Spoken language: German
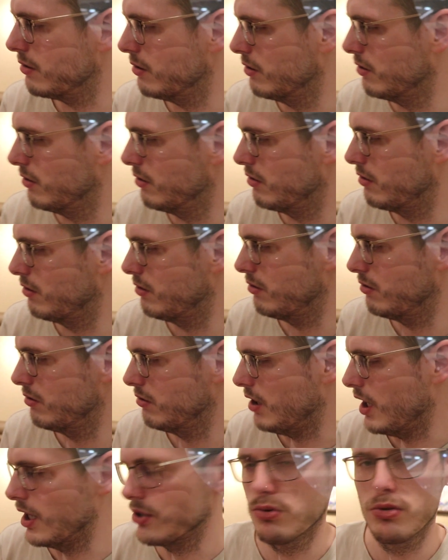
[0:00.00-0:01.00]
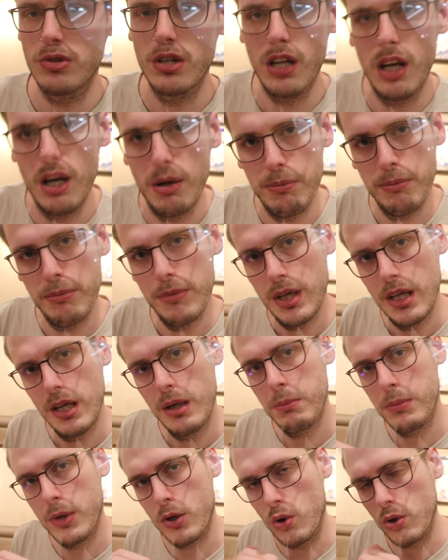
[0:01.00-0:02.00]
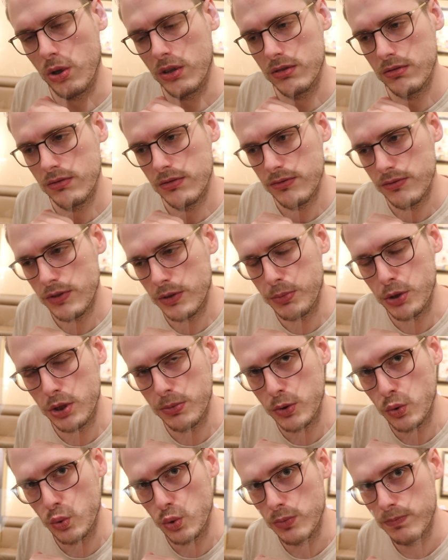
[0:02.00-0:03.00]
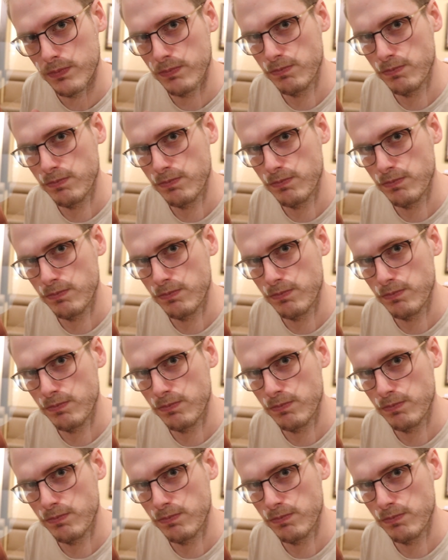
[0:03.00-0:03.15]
und also ein Kram. Mal gucken. Wird bestimmt gut